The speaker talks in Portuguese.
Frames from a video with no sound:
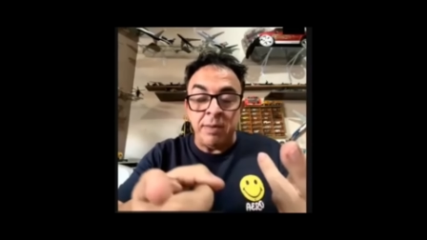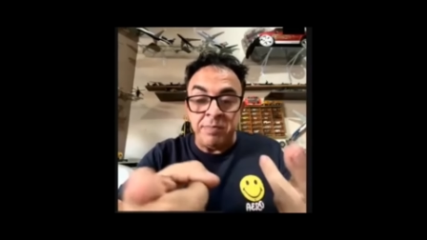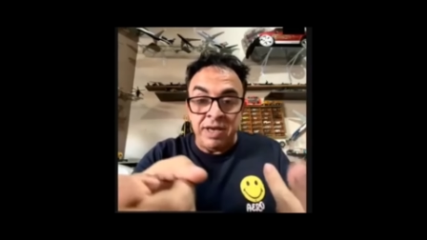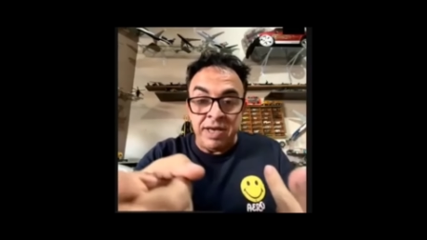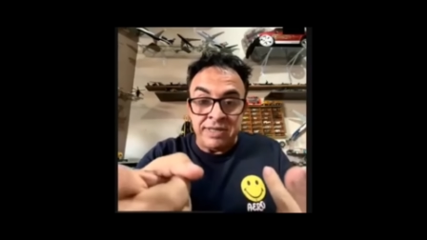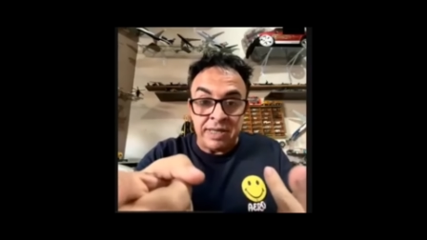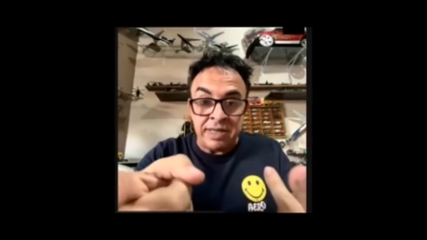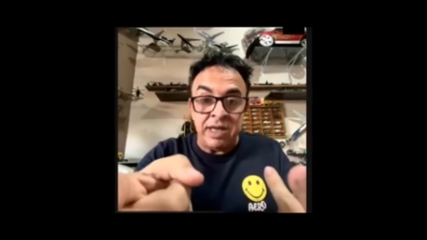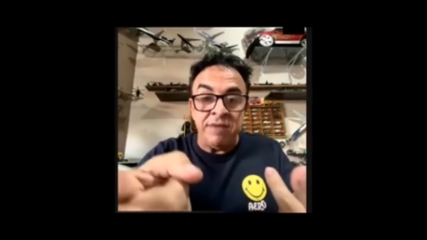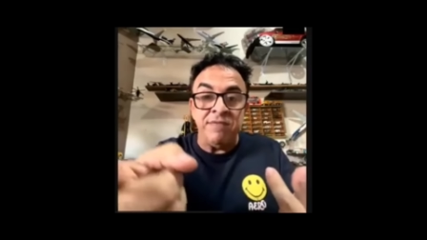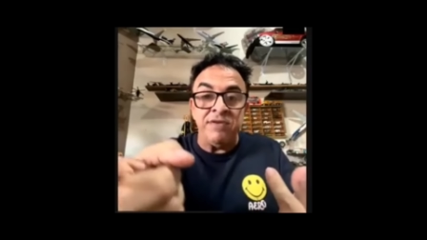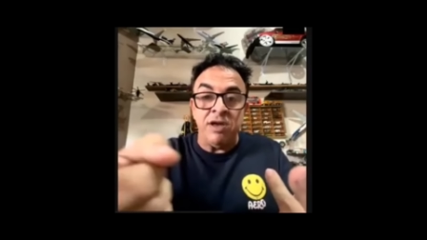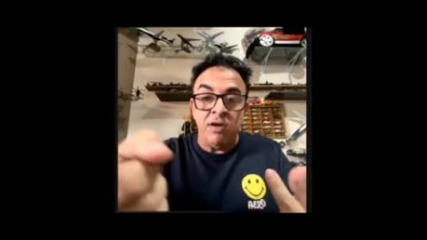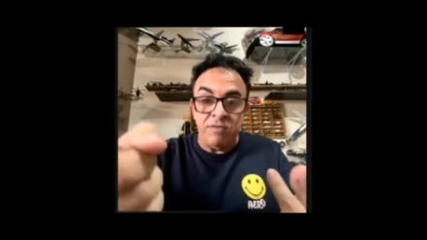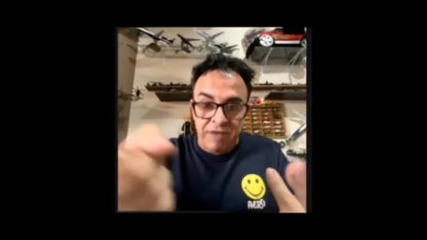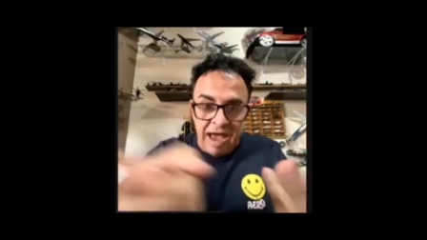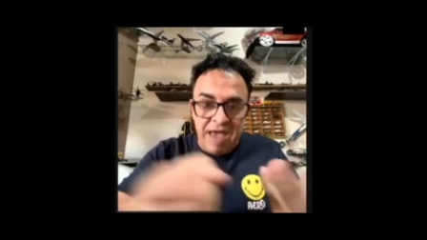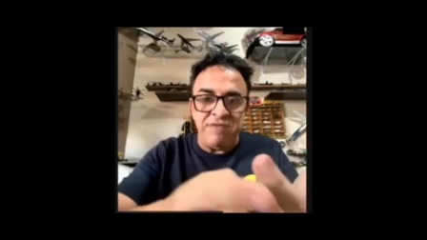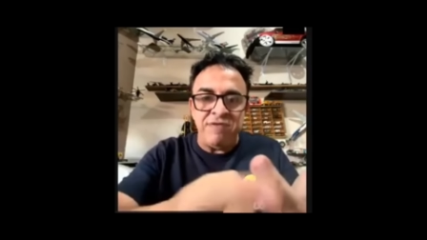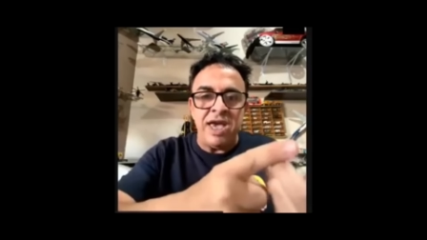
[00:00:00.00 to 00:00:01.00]
é, essa
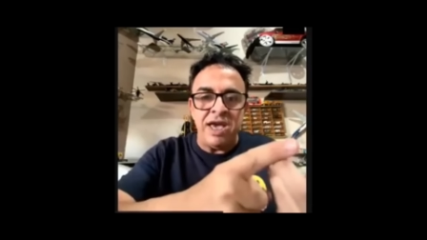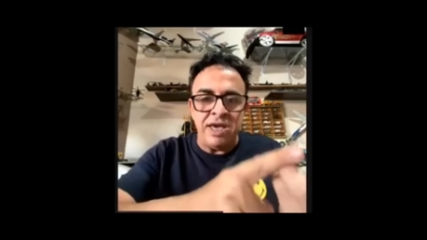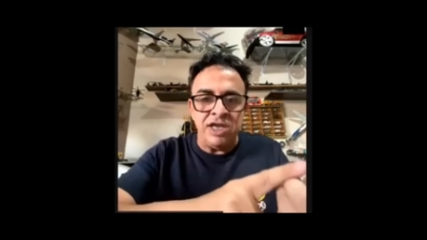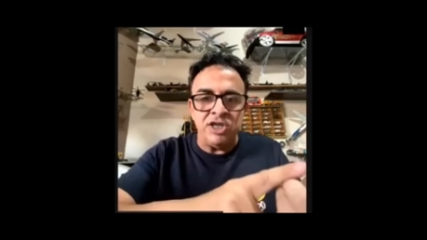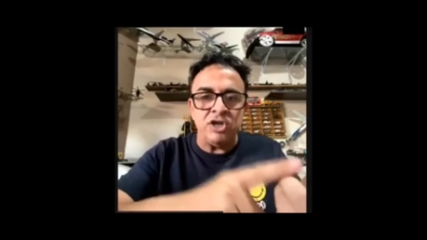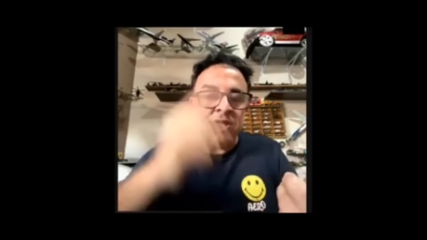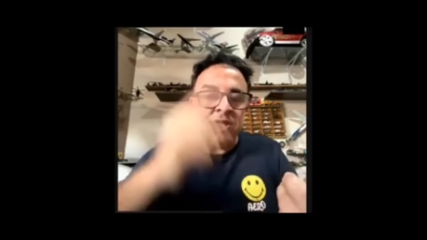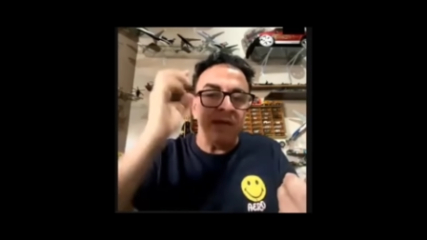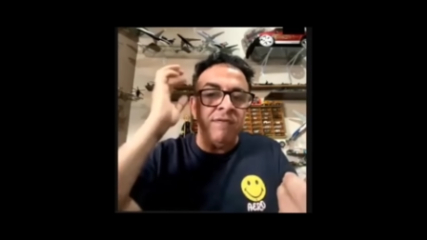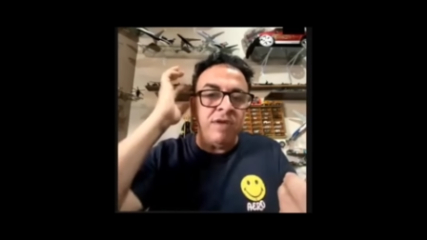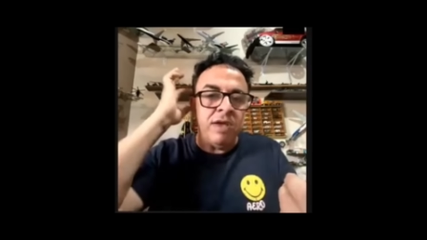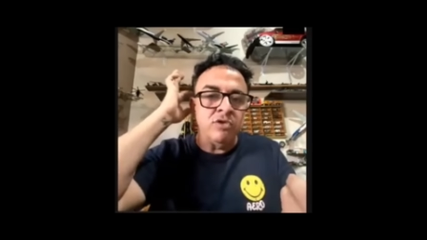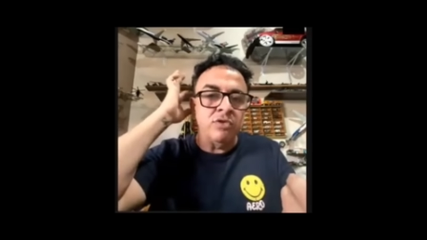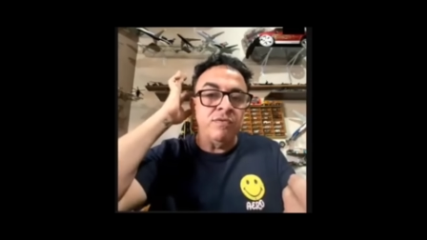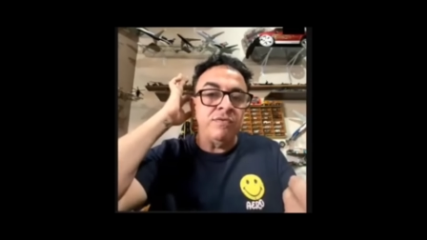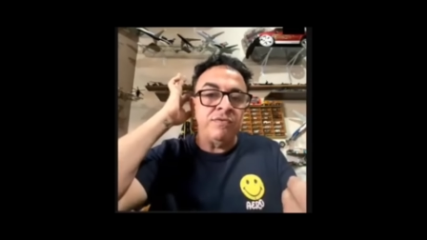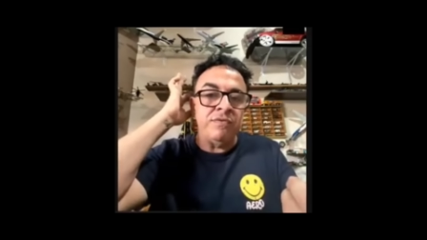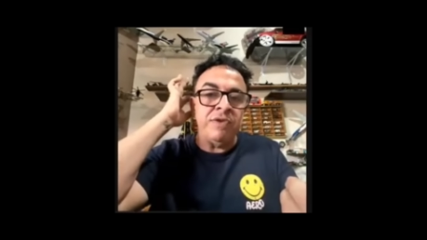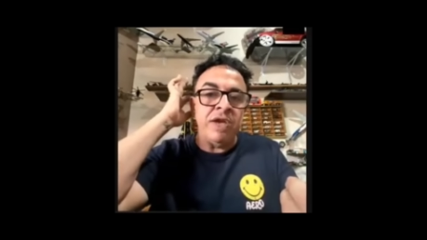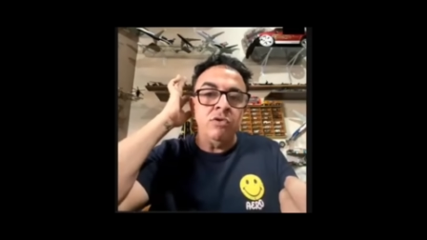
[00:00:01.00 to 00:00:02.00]
televisão vai vir aqui, só tá vendo,
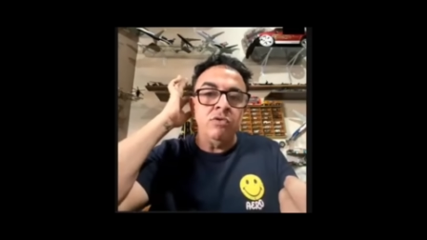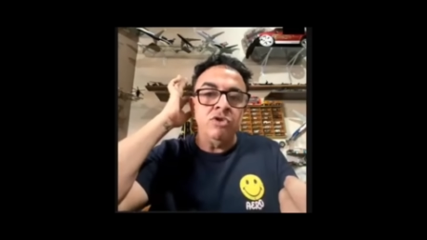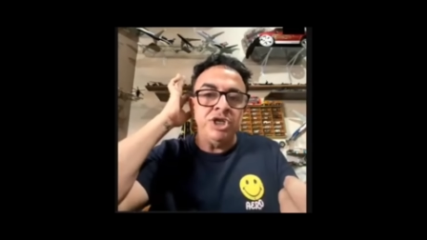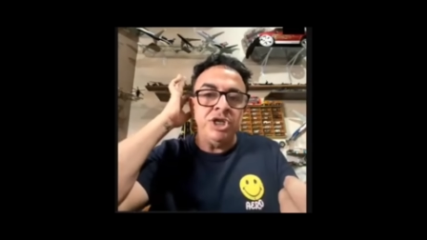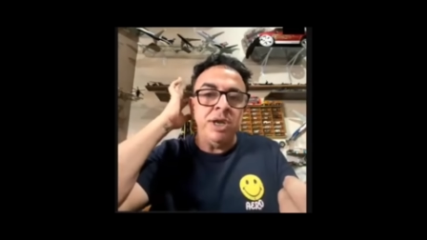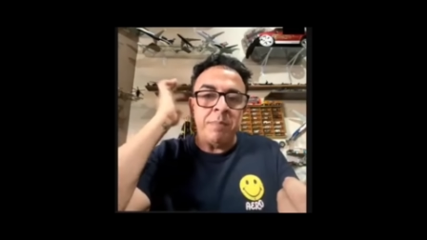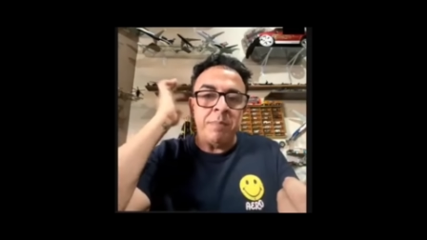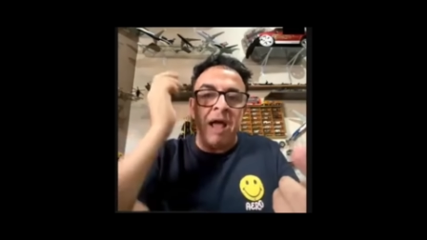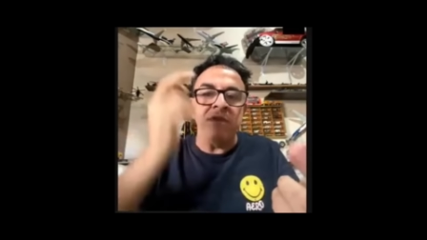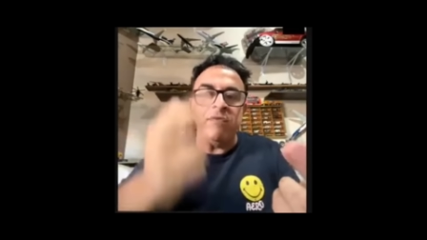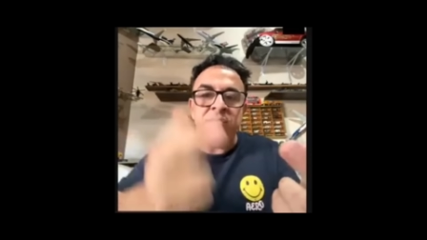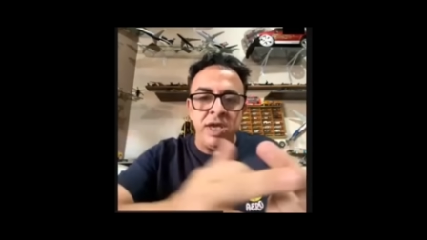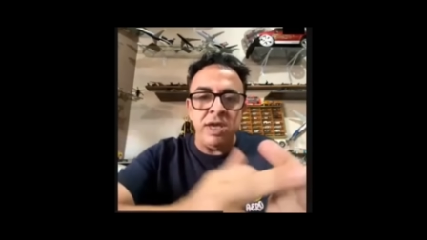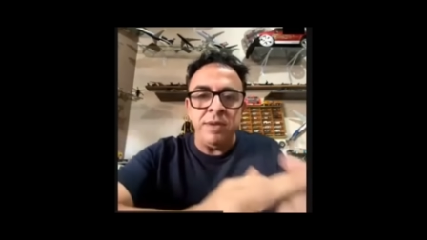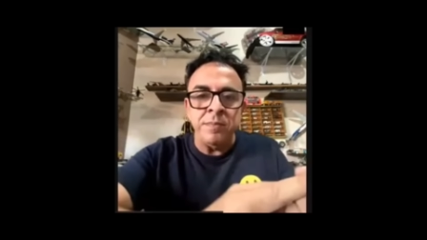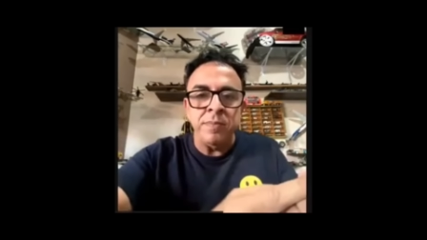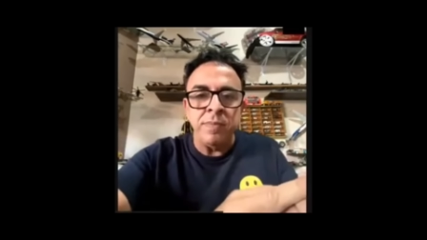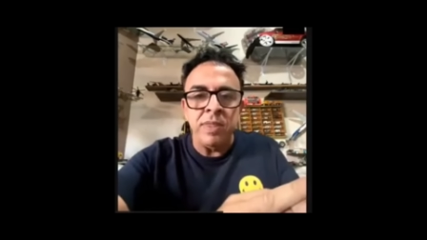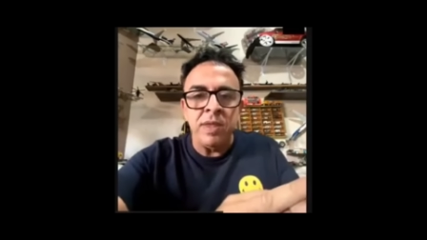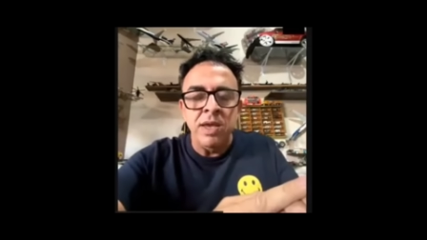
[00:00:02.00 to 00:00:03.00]
vendo o dia para
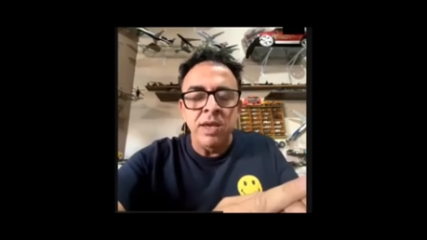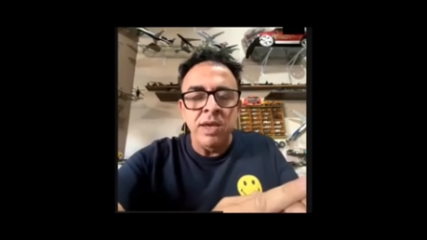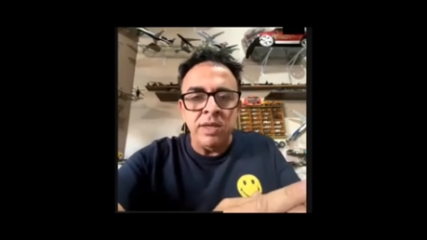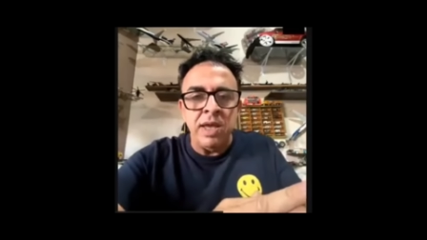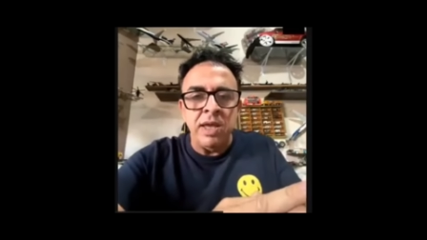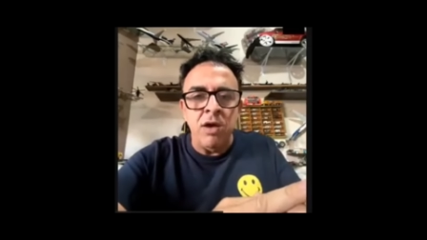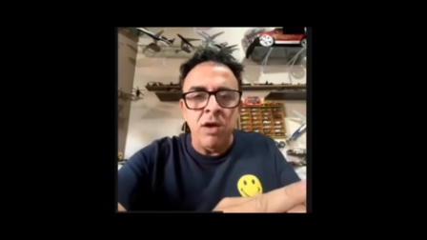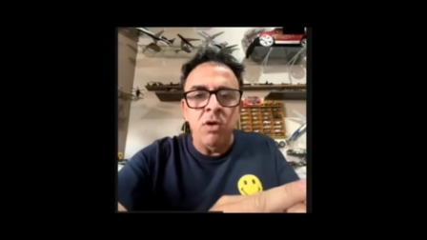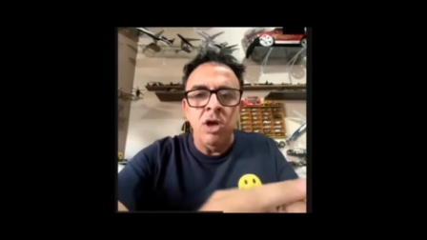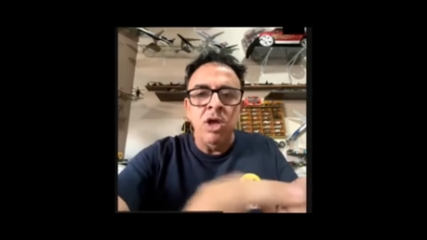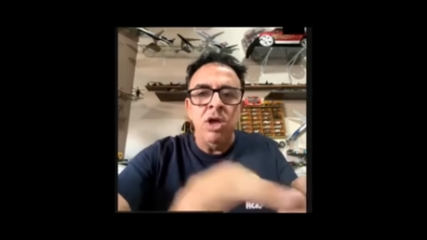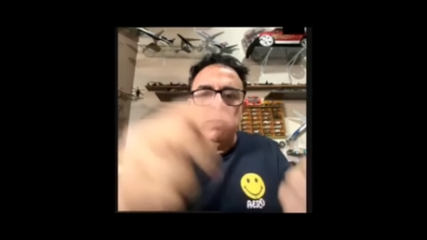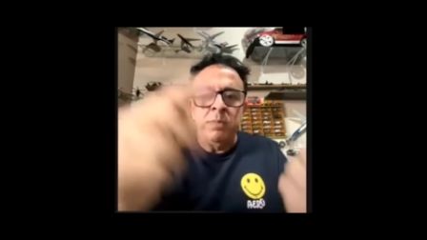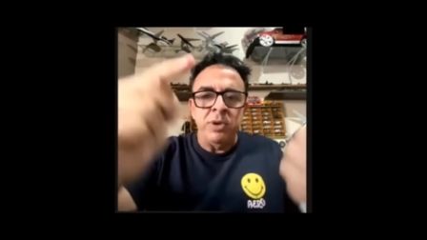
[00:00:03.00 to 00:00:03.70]
vir, entendeu?